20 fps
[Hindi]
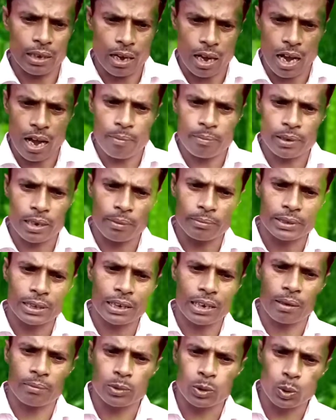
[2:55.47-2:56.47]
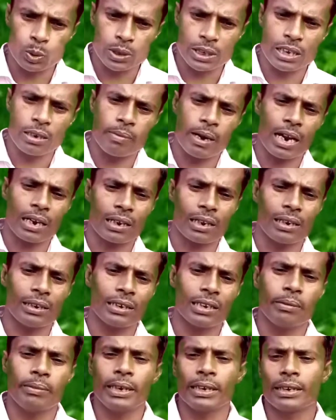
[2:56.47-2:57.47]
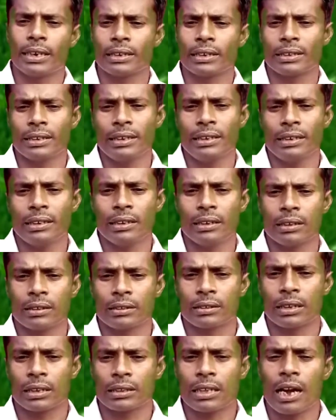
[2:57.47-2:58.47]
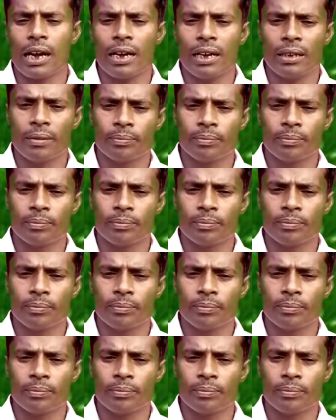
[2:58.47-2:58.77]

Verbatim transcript: हम कम से कम दो तीन बार कल्टीवेटर से तथा